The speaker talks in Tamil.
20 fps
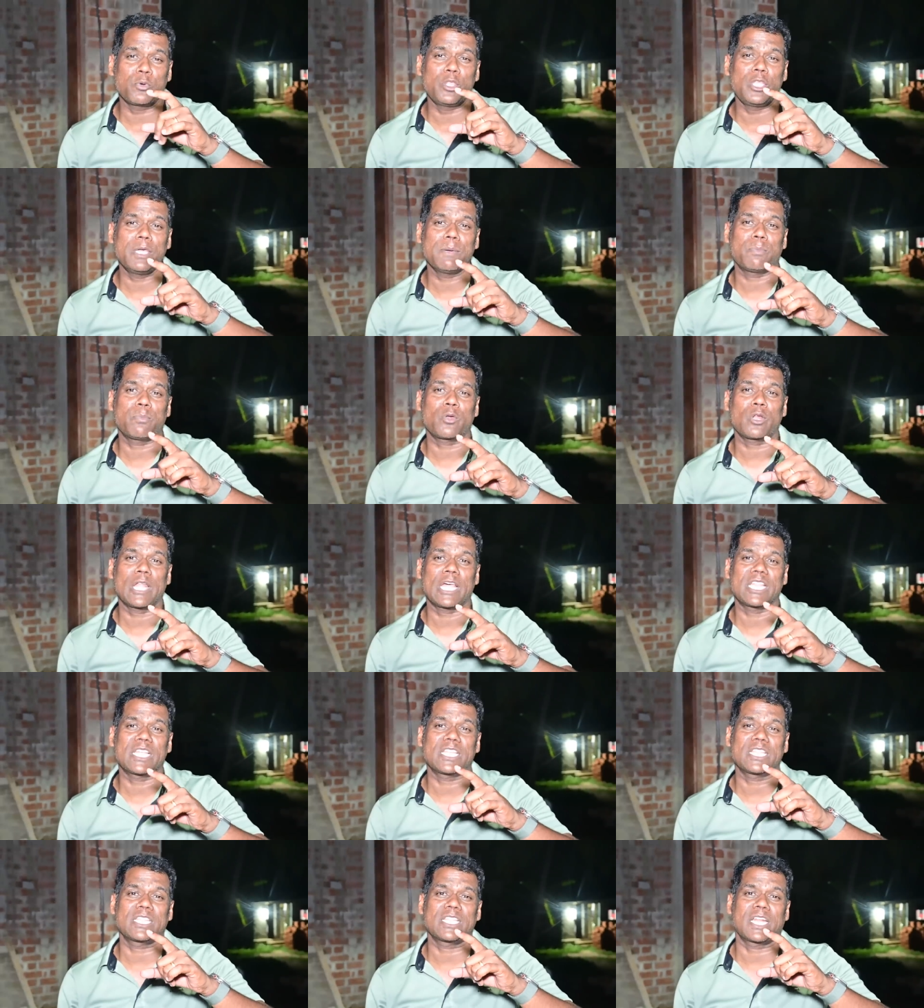புதிய
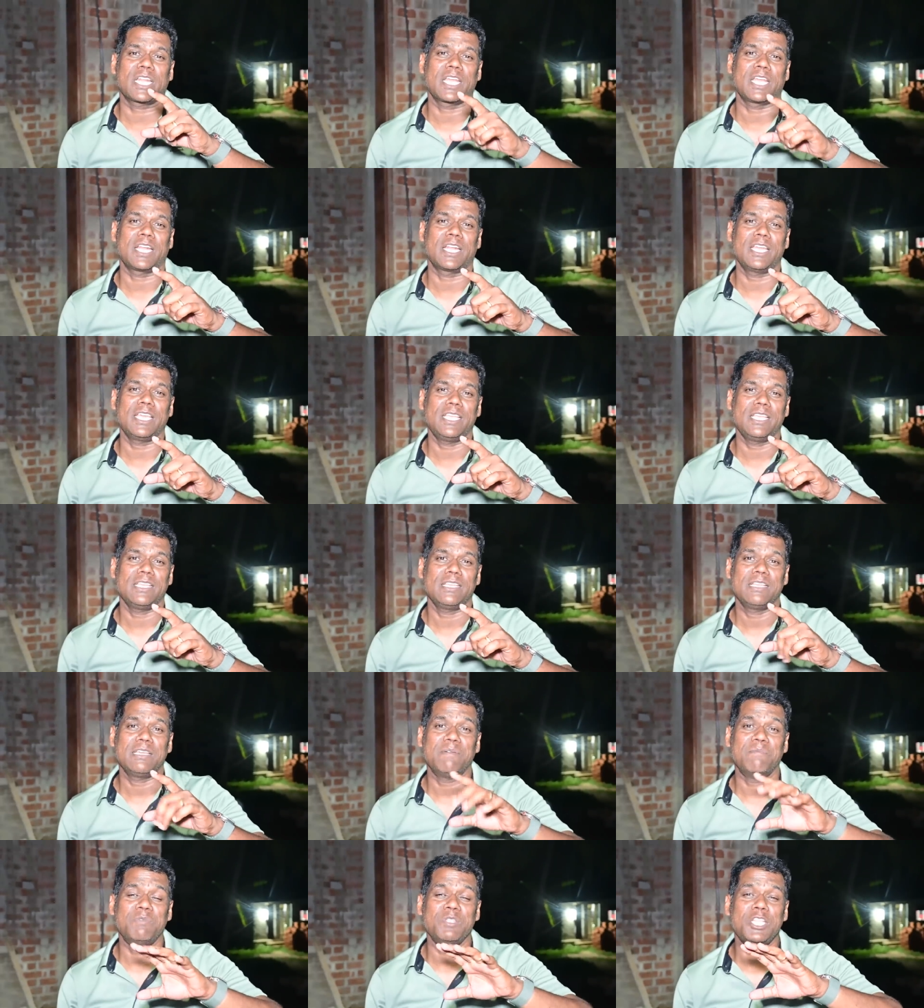பொருளாதார தடைகளை
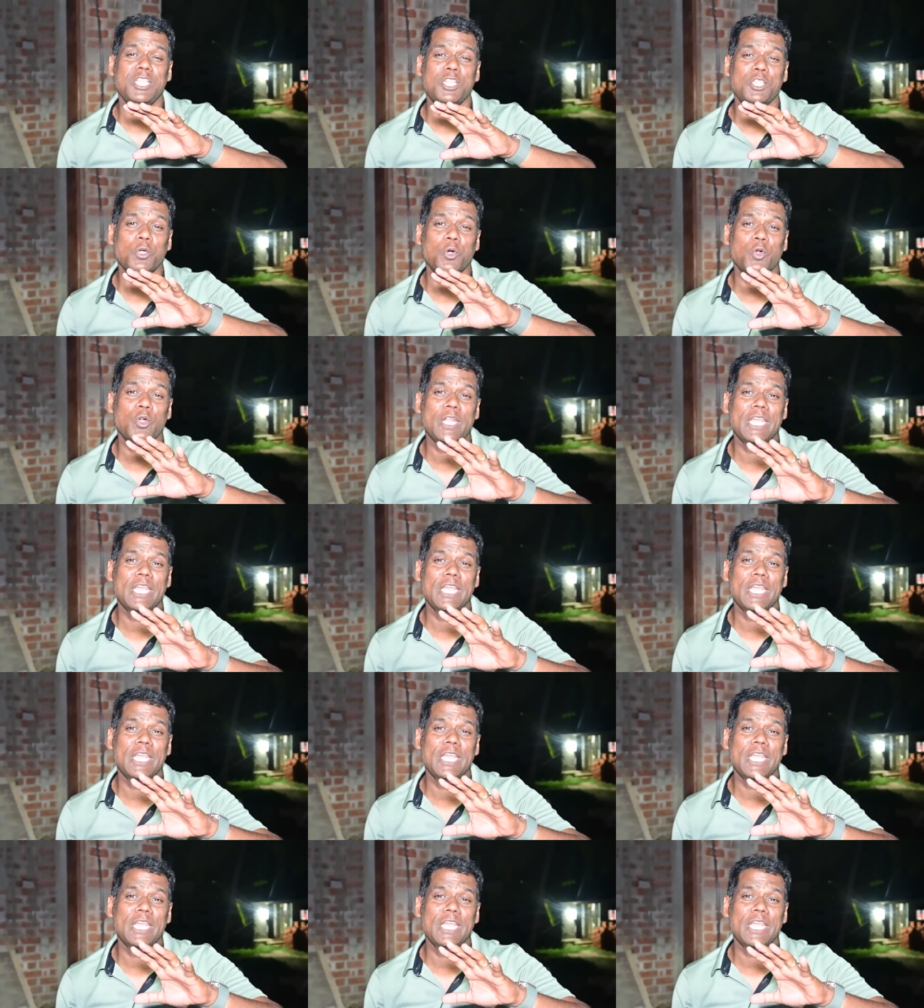விதித்துக்